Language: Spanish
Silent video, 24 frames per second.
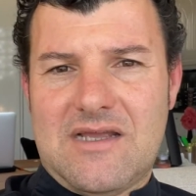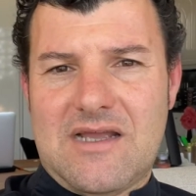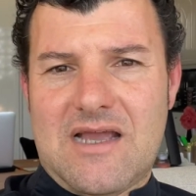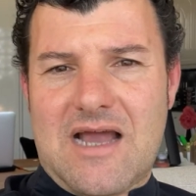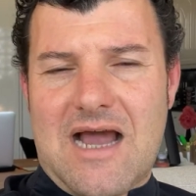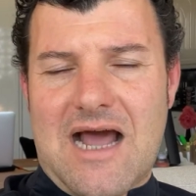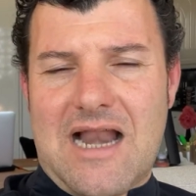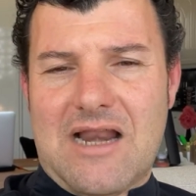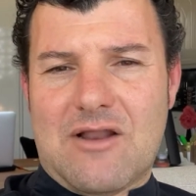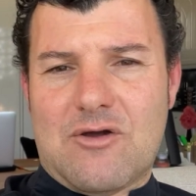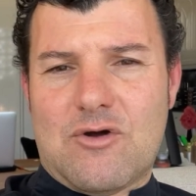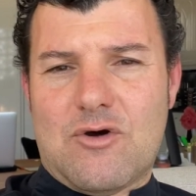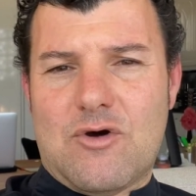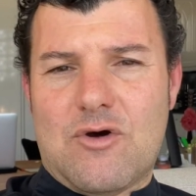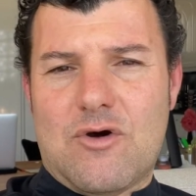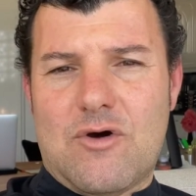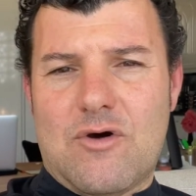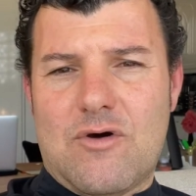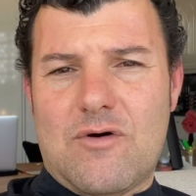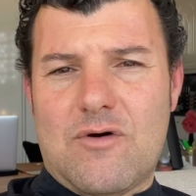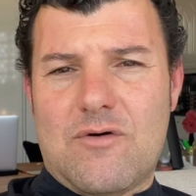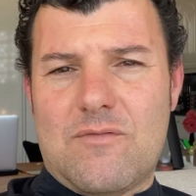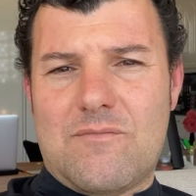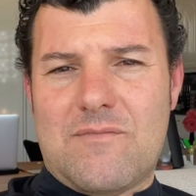
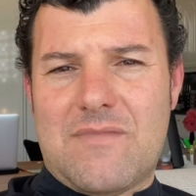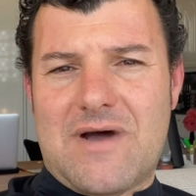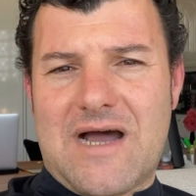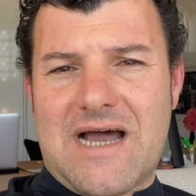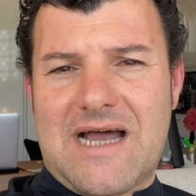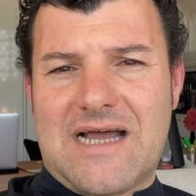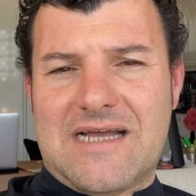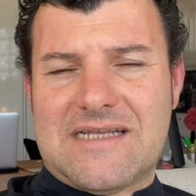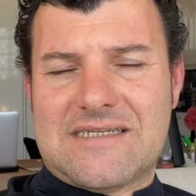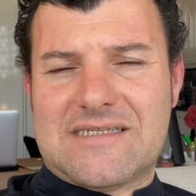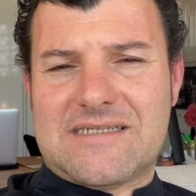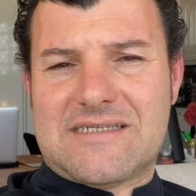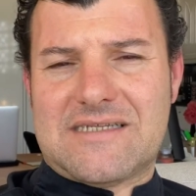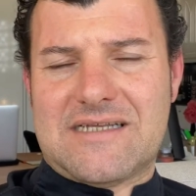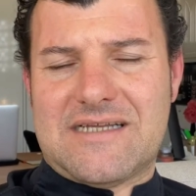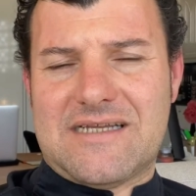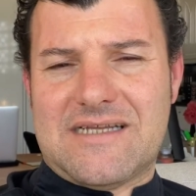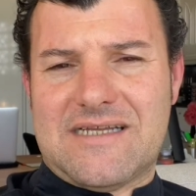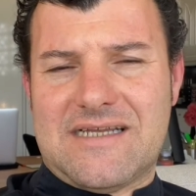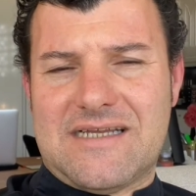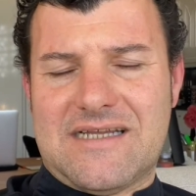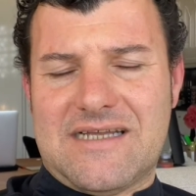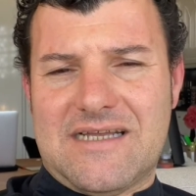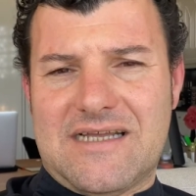algo más
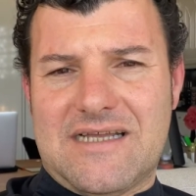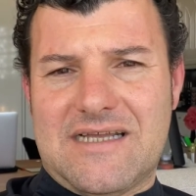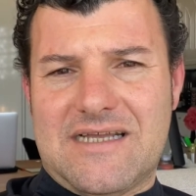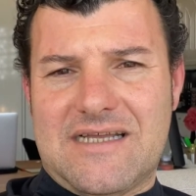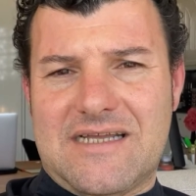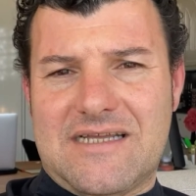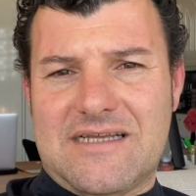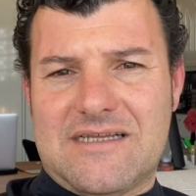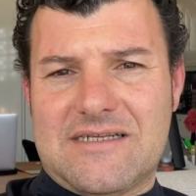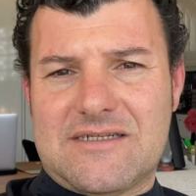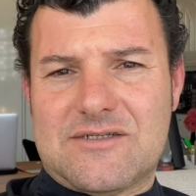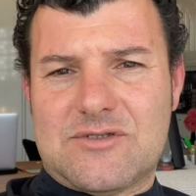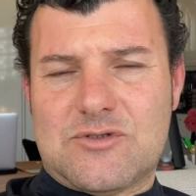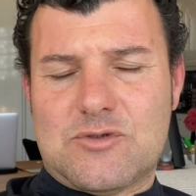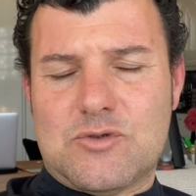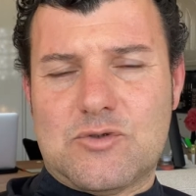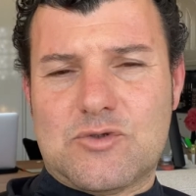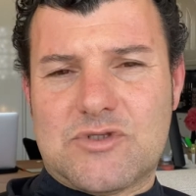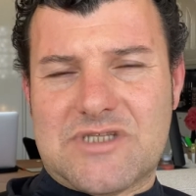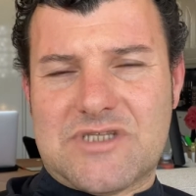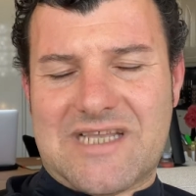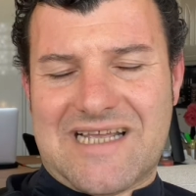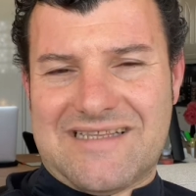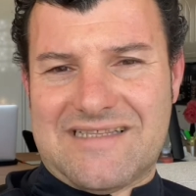eh,
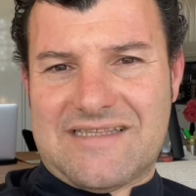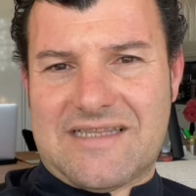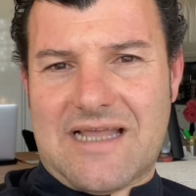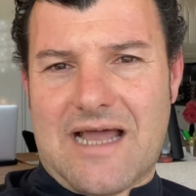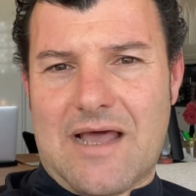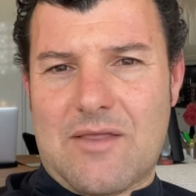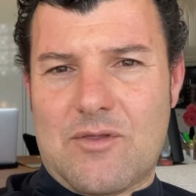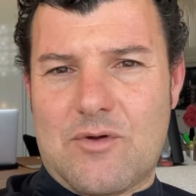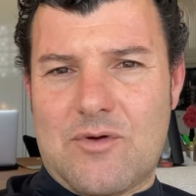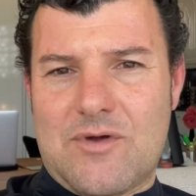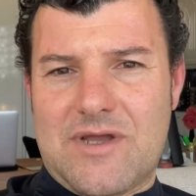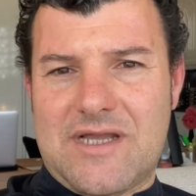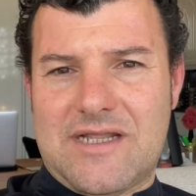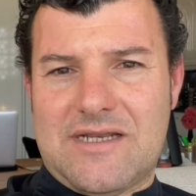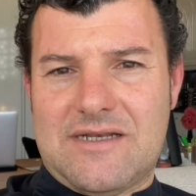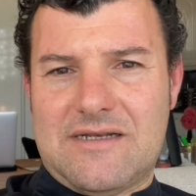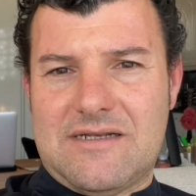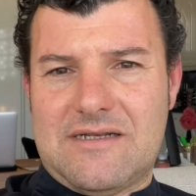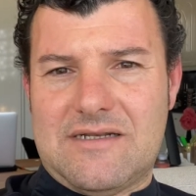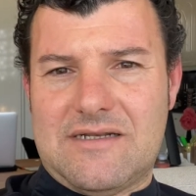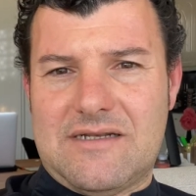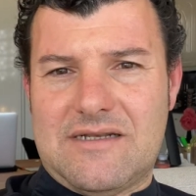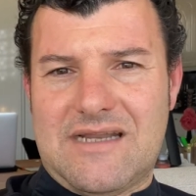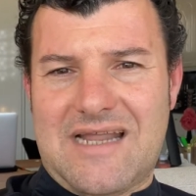sustentado
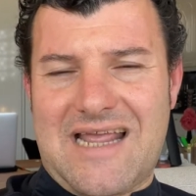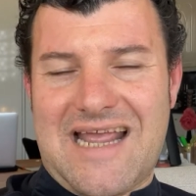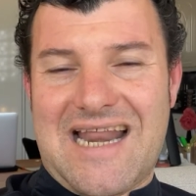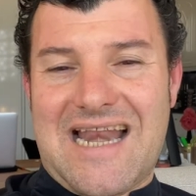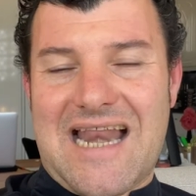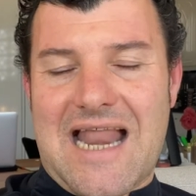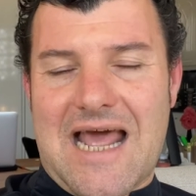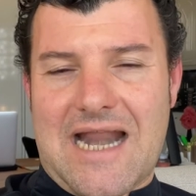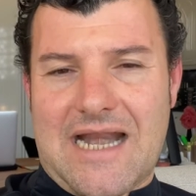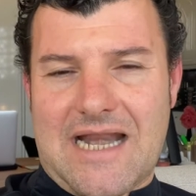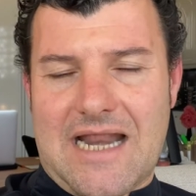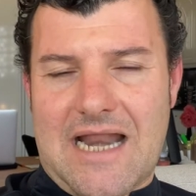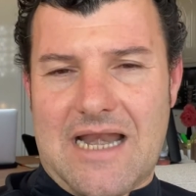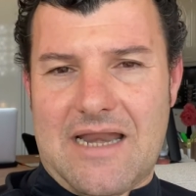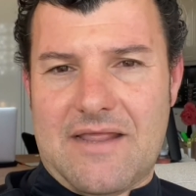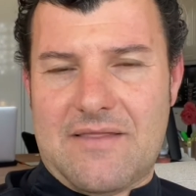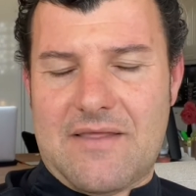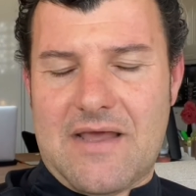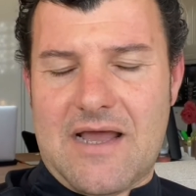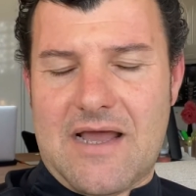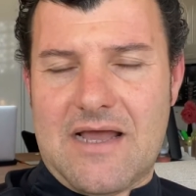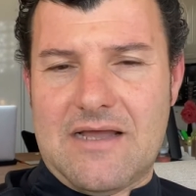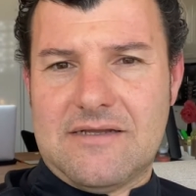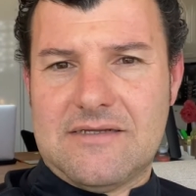en la
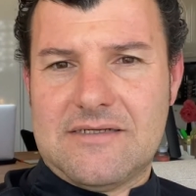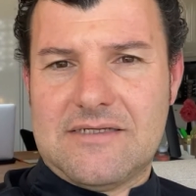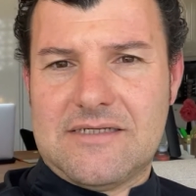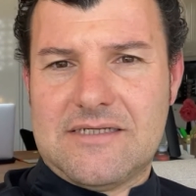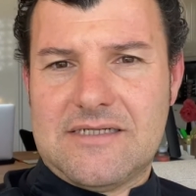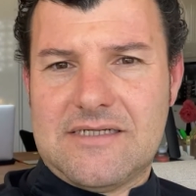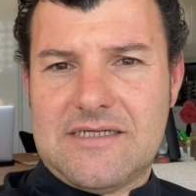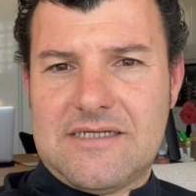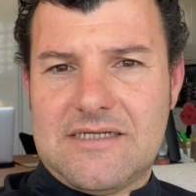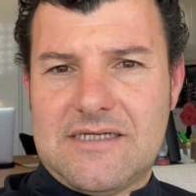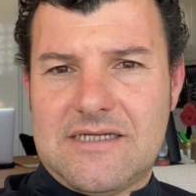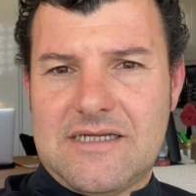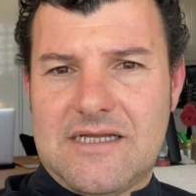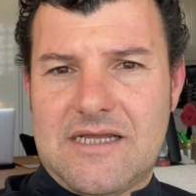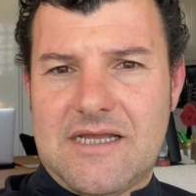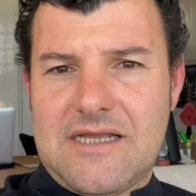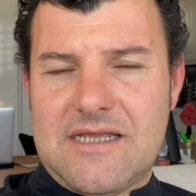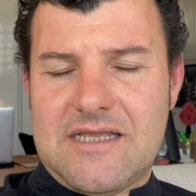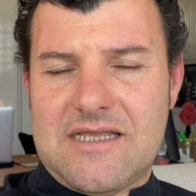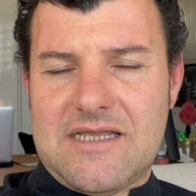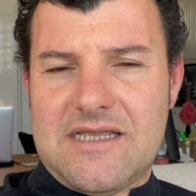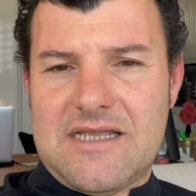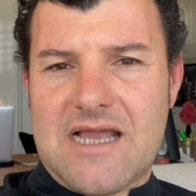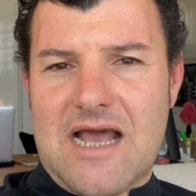realidad
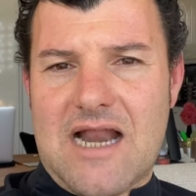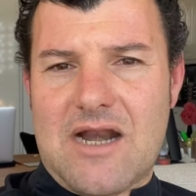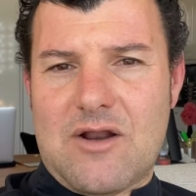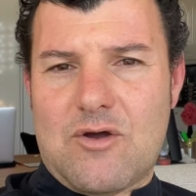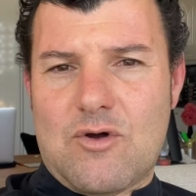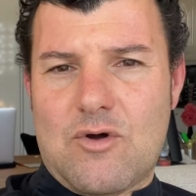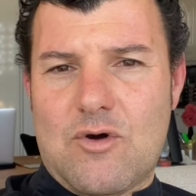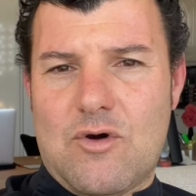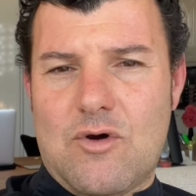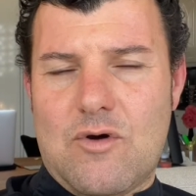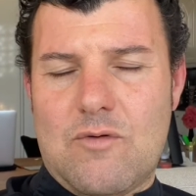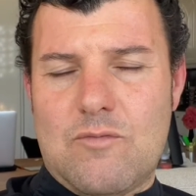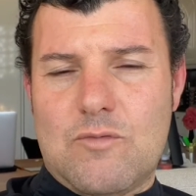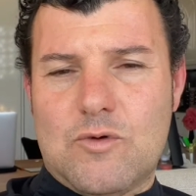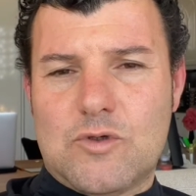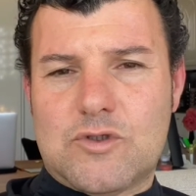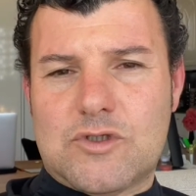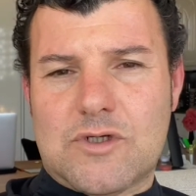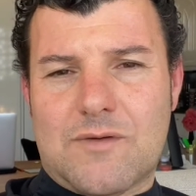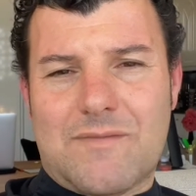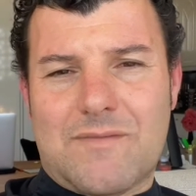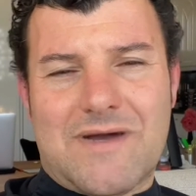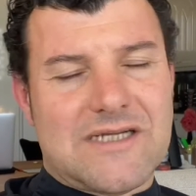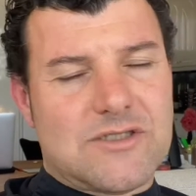y algo
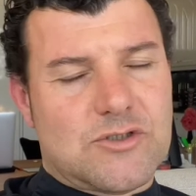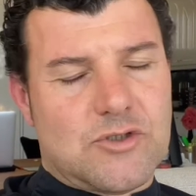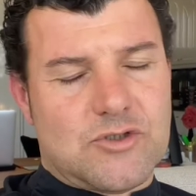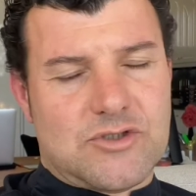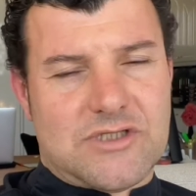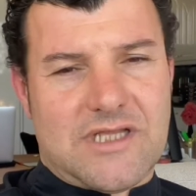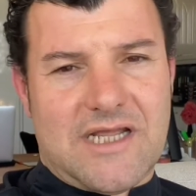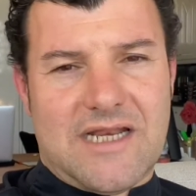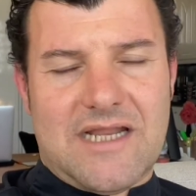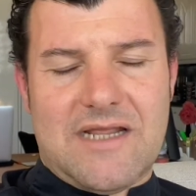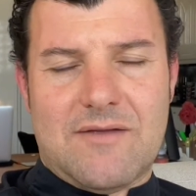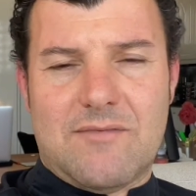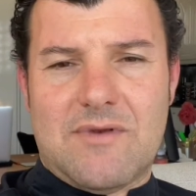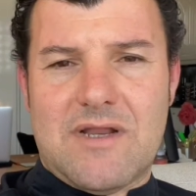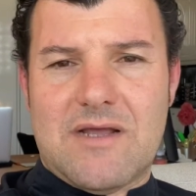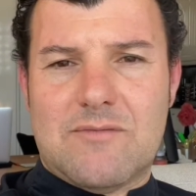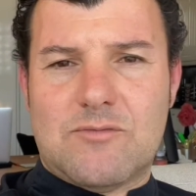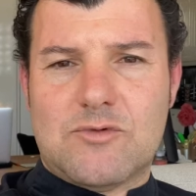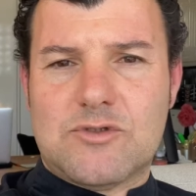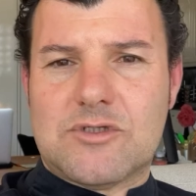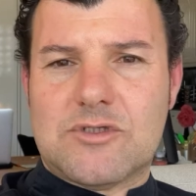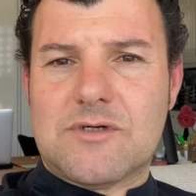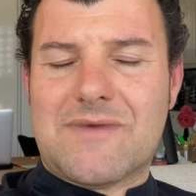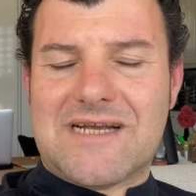mucho más sostenible,
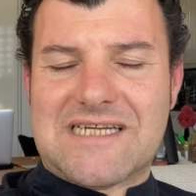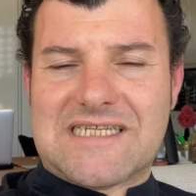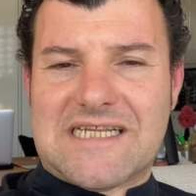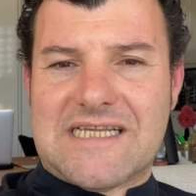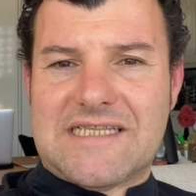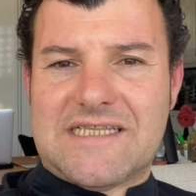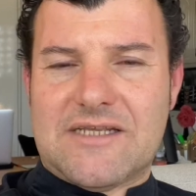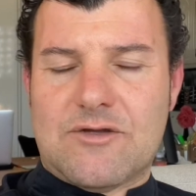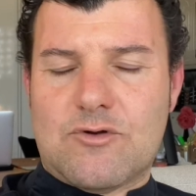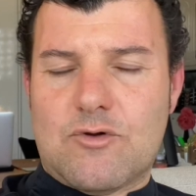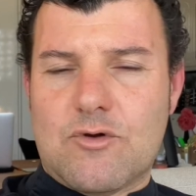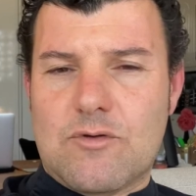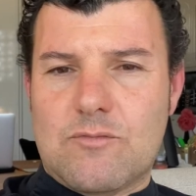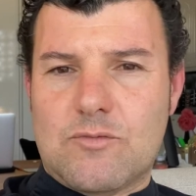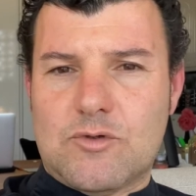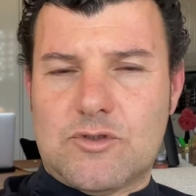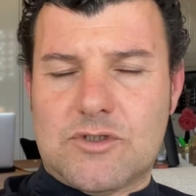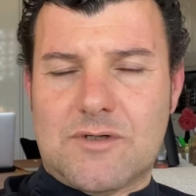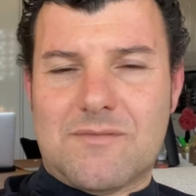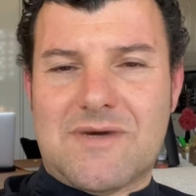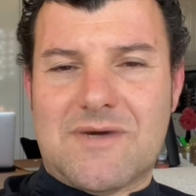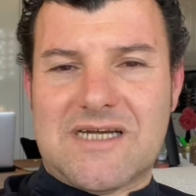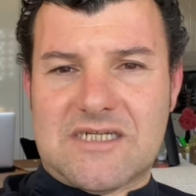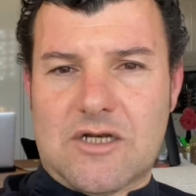mucho más ético y
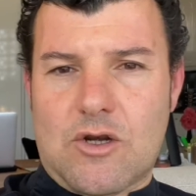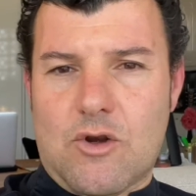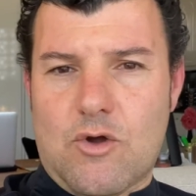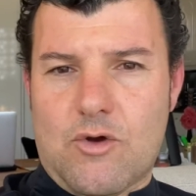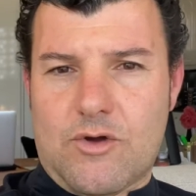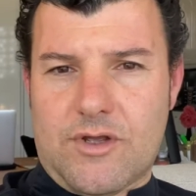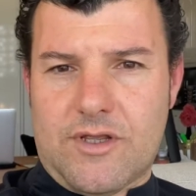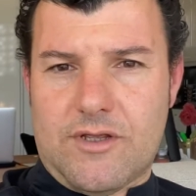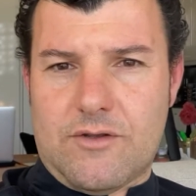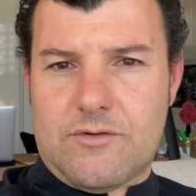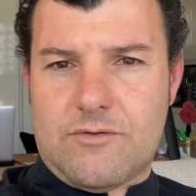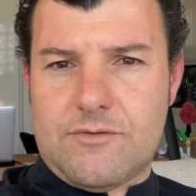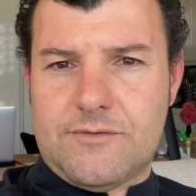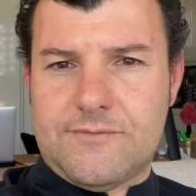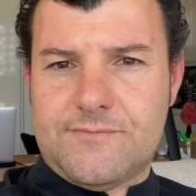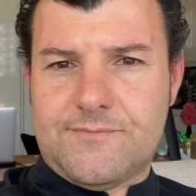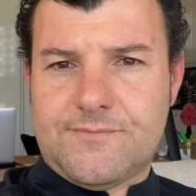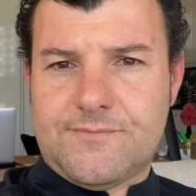mucho más lógico.